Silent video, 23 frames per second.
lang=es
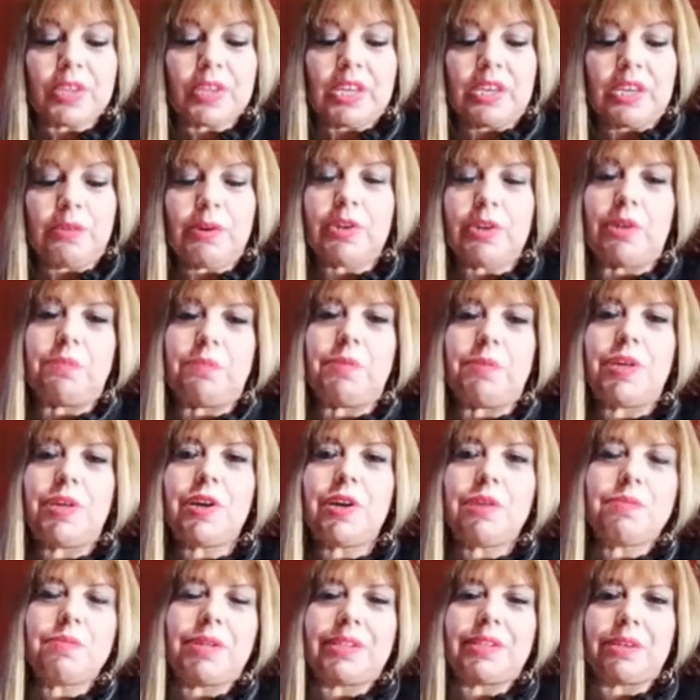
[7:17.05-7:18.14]
Y bueno, en medio
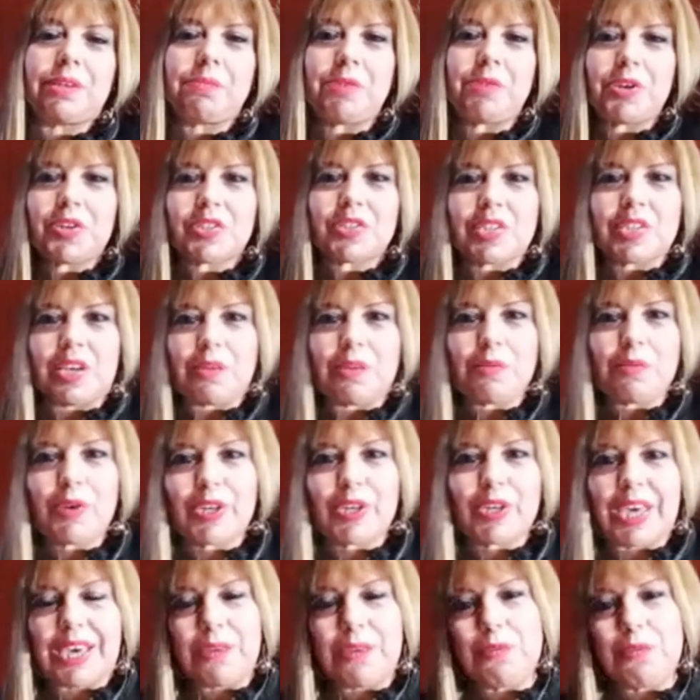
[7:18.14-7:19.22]
del matrimonio sabemos
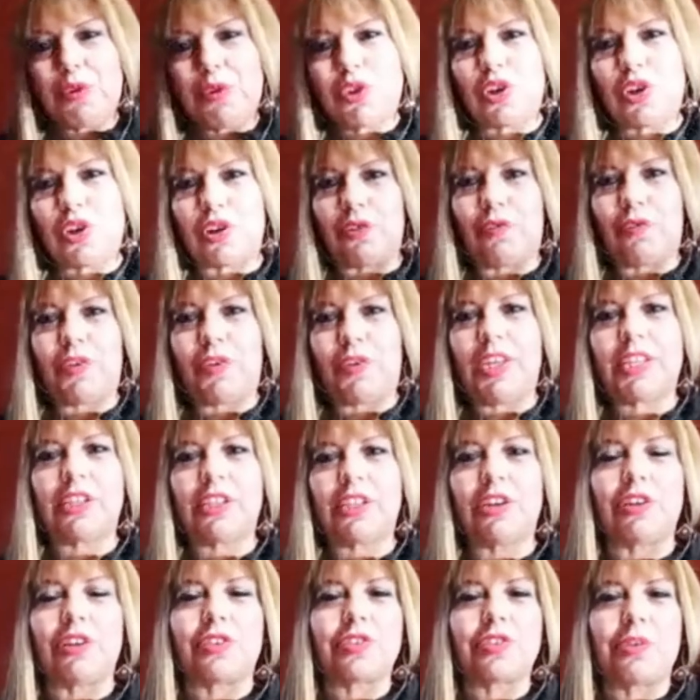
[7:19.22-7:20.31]
que hay muchos
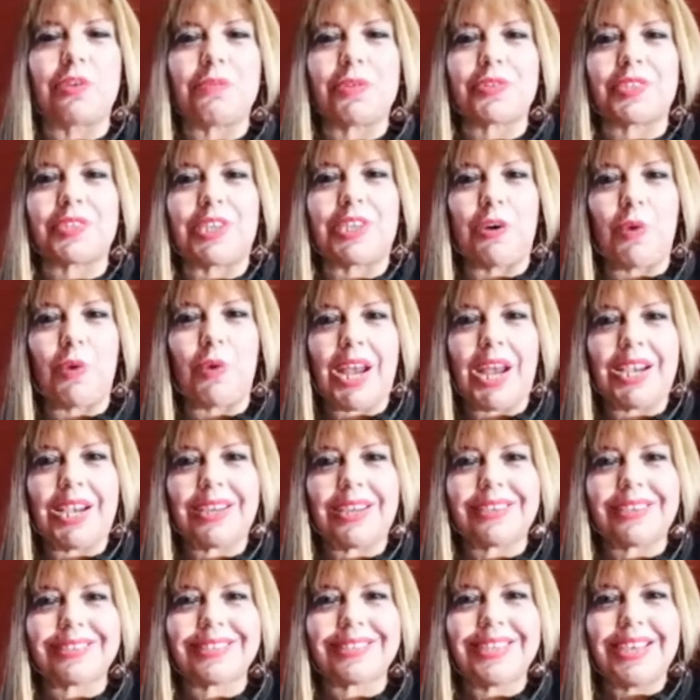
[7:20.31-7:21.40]
conflictos, no somos
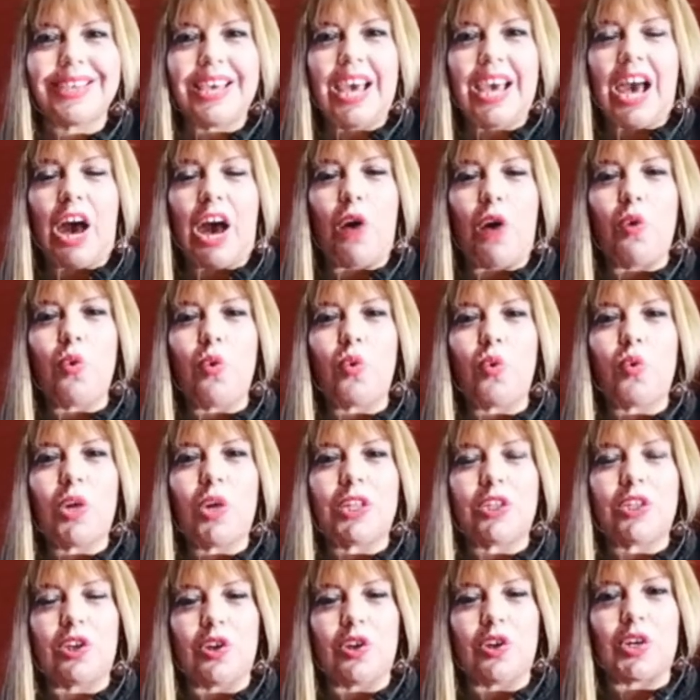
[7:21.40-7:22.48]
iguales, aun
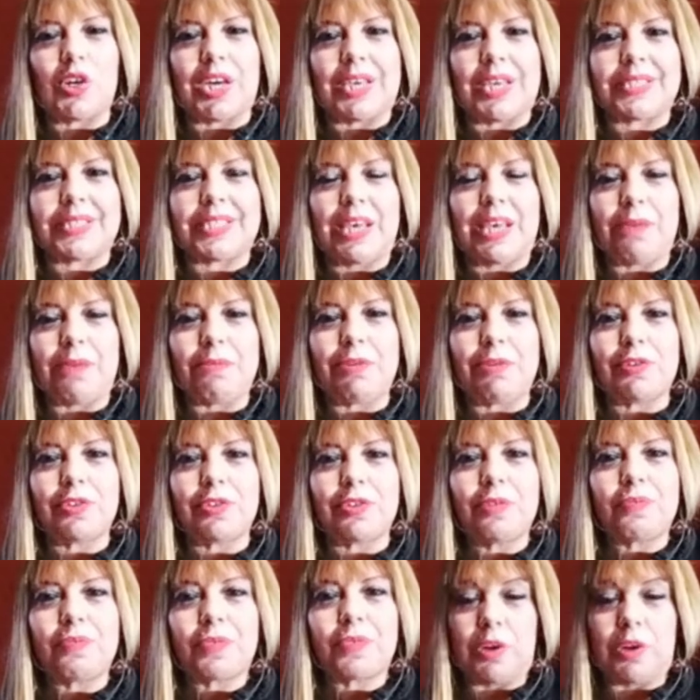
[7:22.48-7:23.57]
cuando nos casamos,
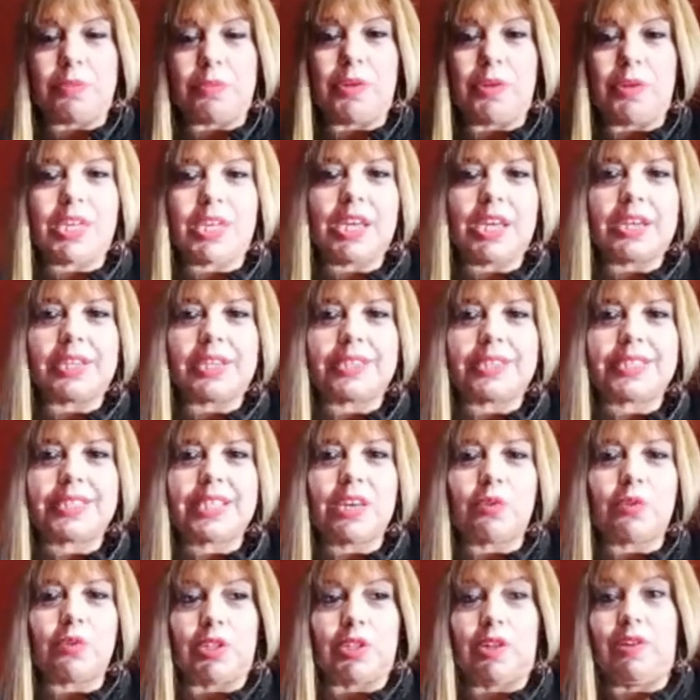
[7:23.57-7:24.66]
como dije
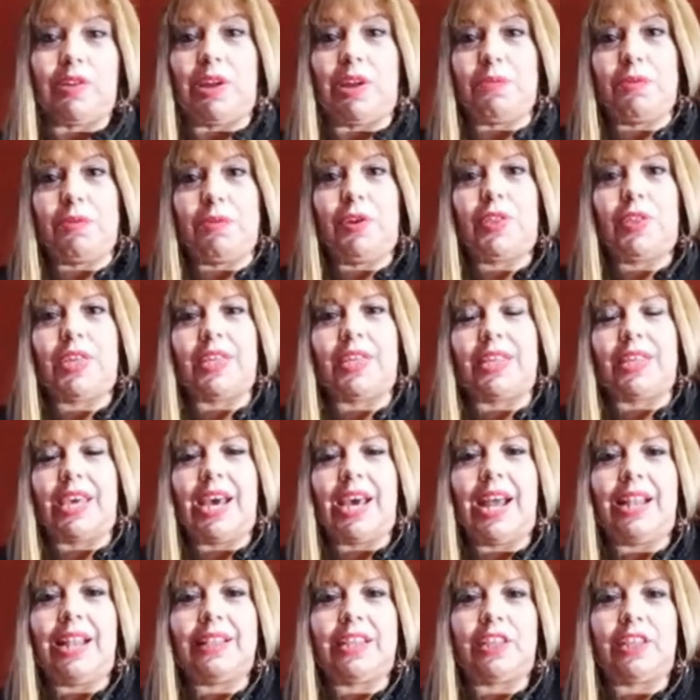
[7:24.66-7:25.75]
recién, cuando hablamos de
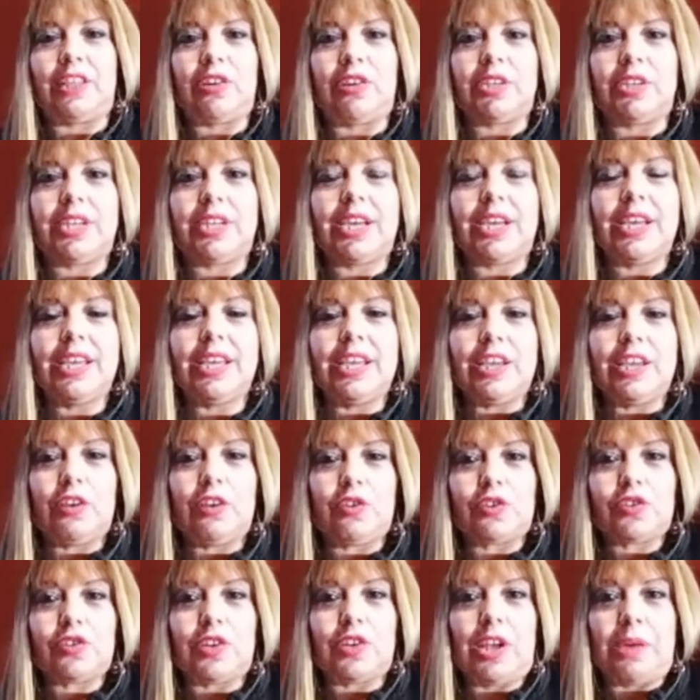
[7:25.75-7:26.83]
ideal, de idónea, no
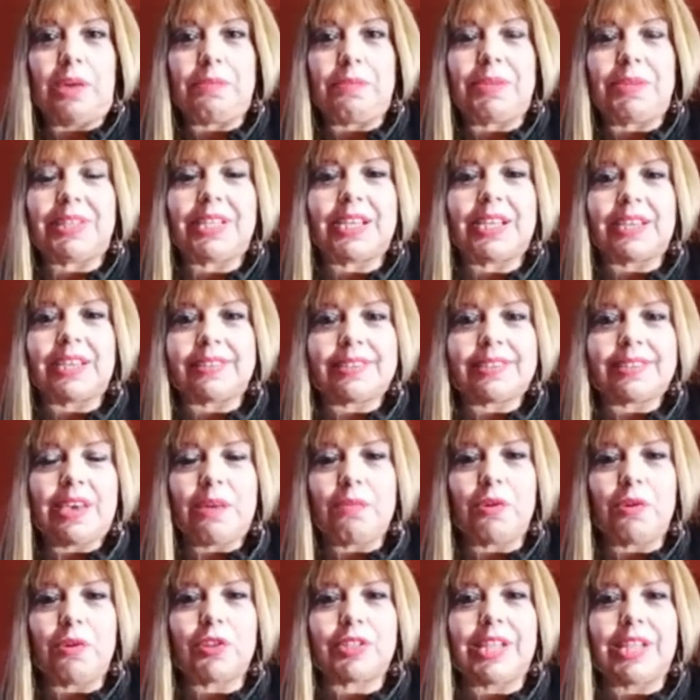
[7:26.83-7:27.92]
es solamente que
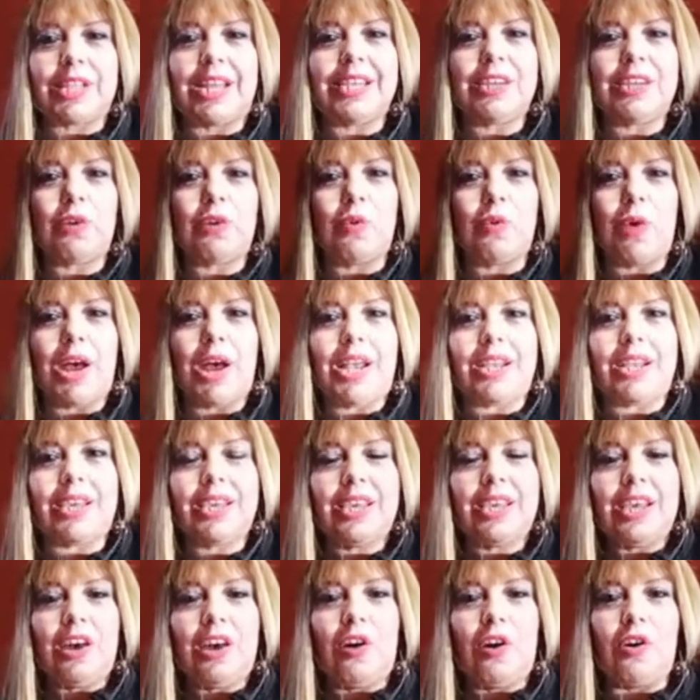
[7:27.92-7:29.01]
seamos tan iguales
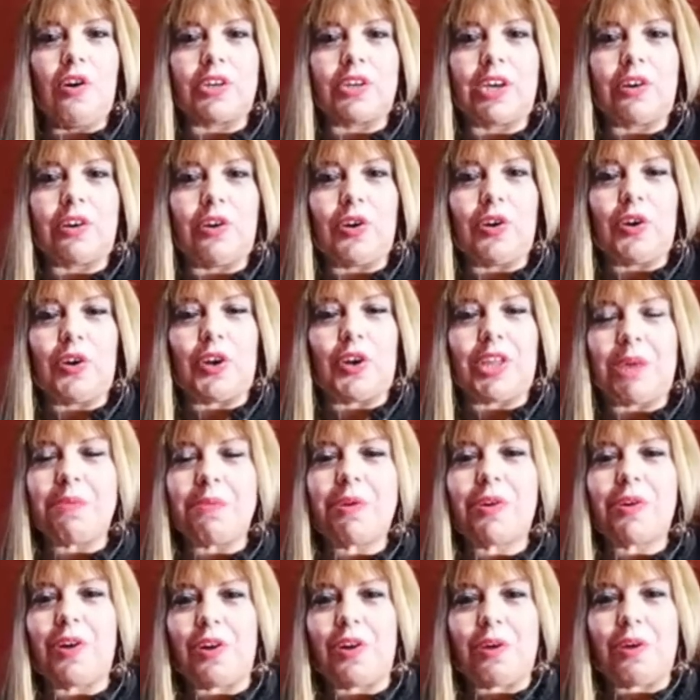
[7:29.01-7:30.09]
o que
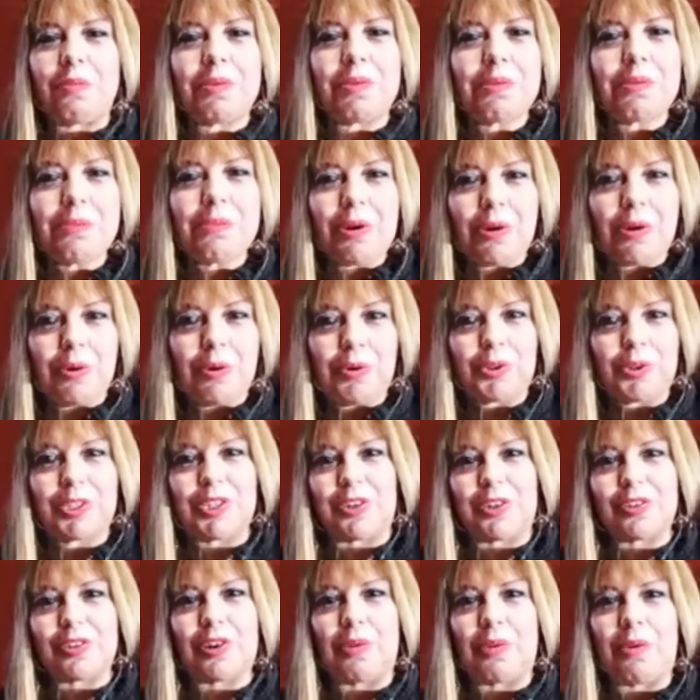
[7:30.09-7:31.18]
concordamos con los mismos
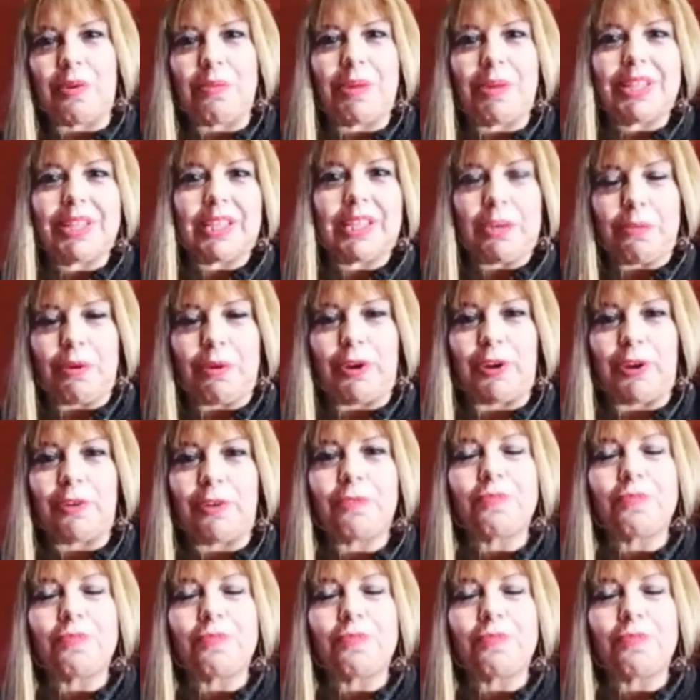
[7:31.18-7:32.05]
gustos como matrimonio,